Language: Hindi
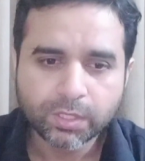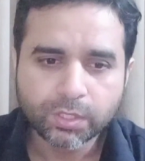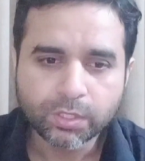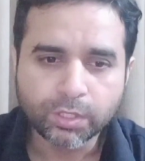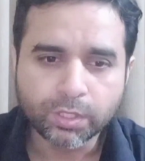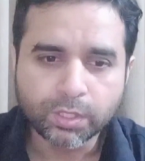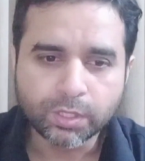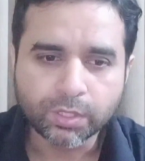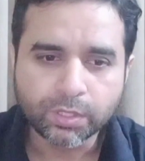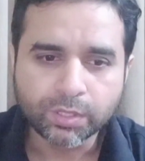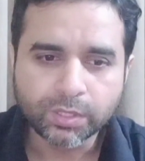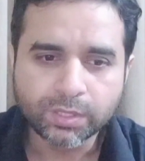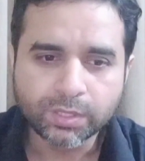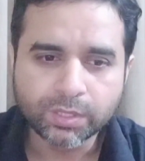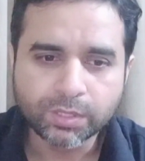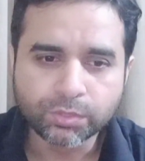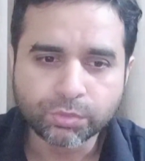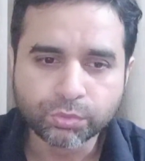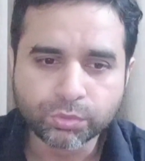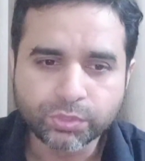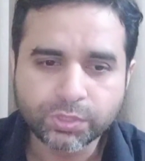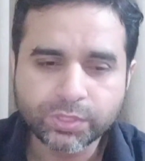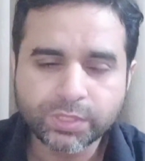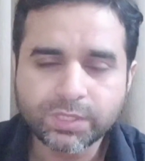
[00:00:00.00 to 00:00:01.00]
और
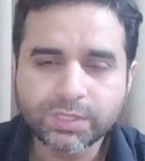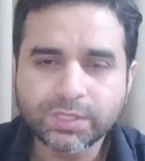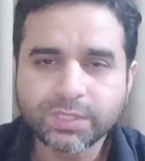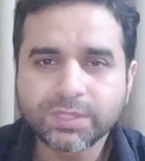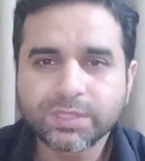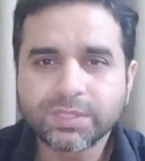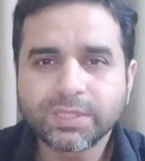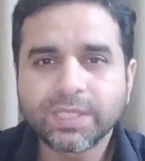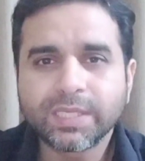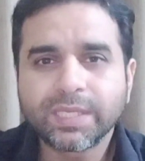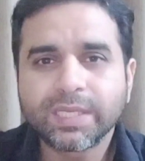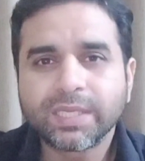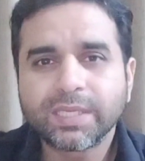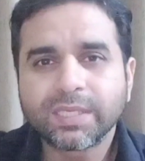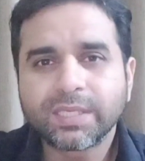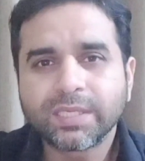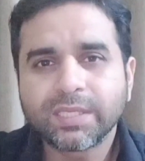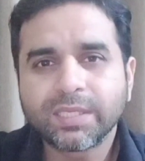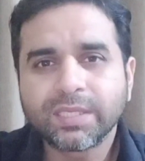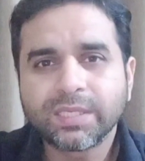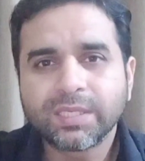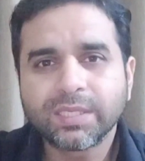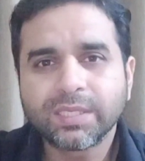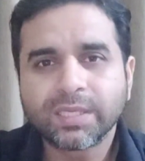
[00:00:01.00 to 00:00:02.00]
दूसरी चीज़ ये है
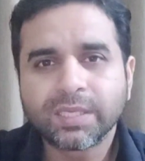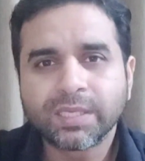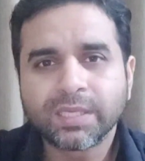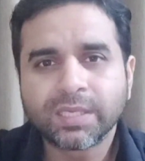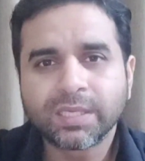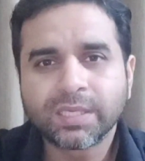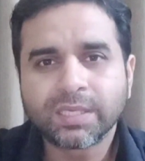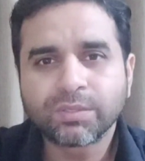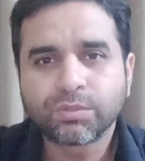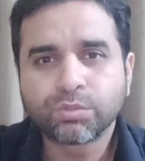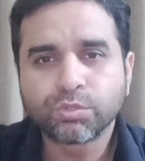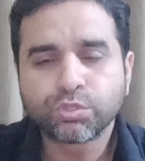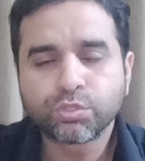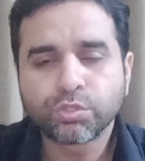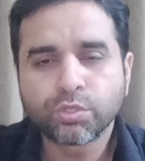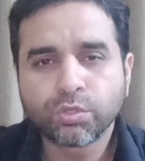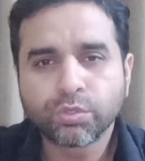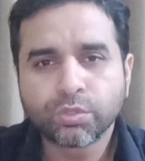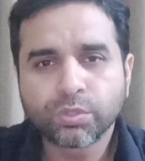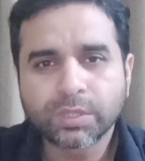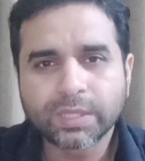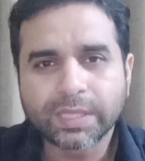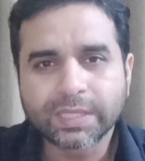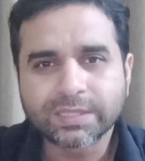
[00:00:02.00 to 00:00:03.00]
कि कुछ
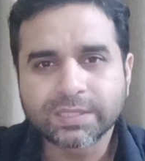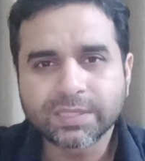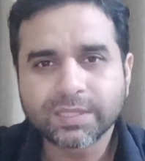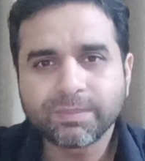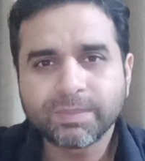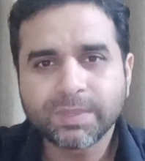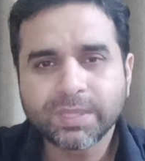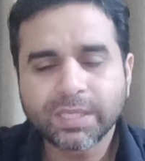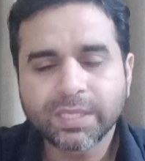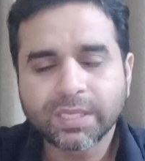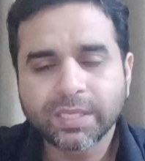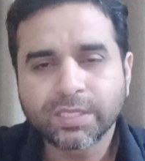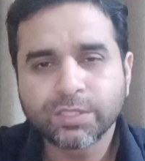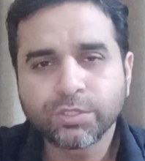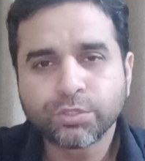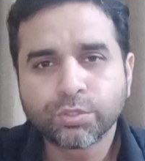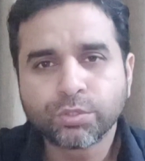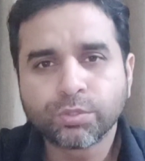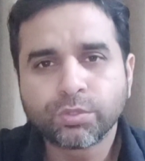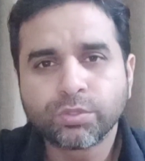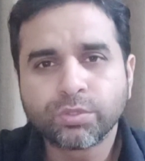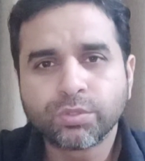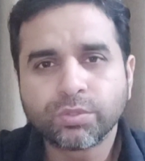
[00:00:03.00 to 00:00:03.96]
लोग ऐसे भी हैं जो